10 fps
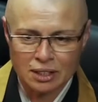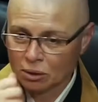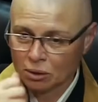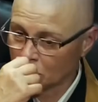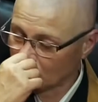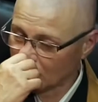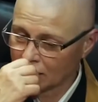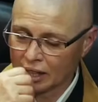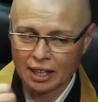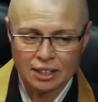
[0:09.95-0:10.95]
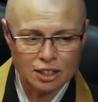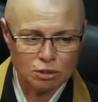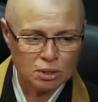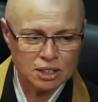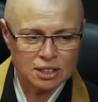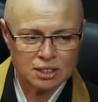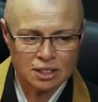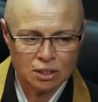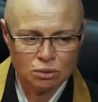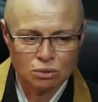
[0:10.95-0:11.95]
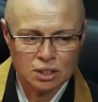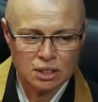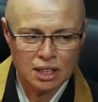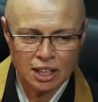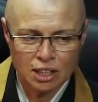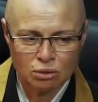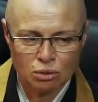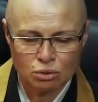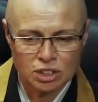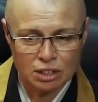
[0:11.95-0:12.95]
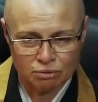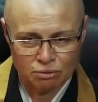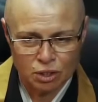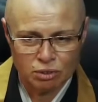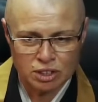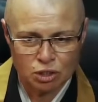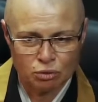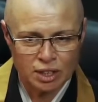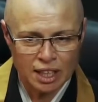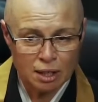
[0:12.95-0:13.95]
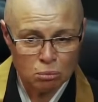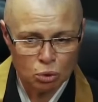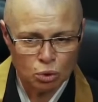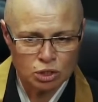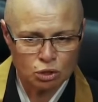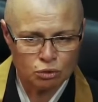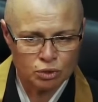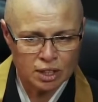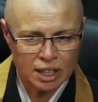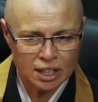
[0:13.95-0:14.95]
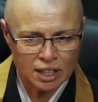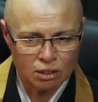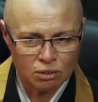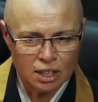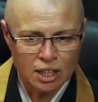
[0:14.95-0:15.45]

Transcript: Então, qualquer técnica de meditação, o treino ou o desafio vai ser tu ficar na música, tu ficar naquilo,